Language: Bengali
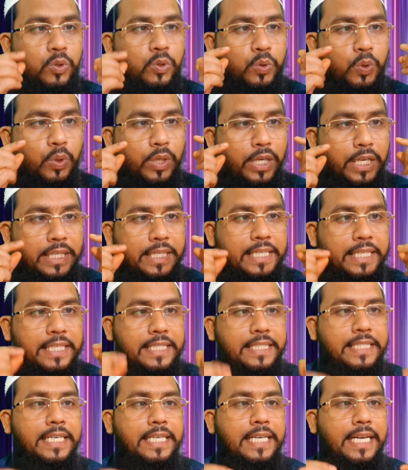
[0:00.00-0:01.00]
চোখের
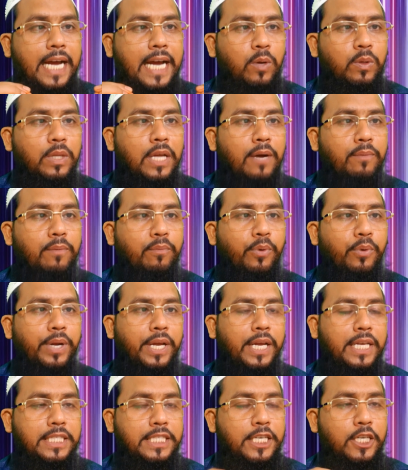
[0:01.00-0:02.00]
নিচে কালো দাগ পড়ে
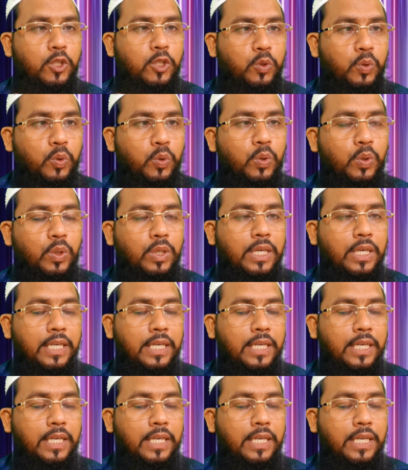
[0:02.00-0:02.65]
গেছে চোখ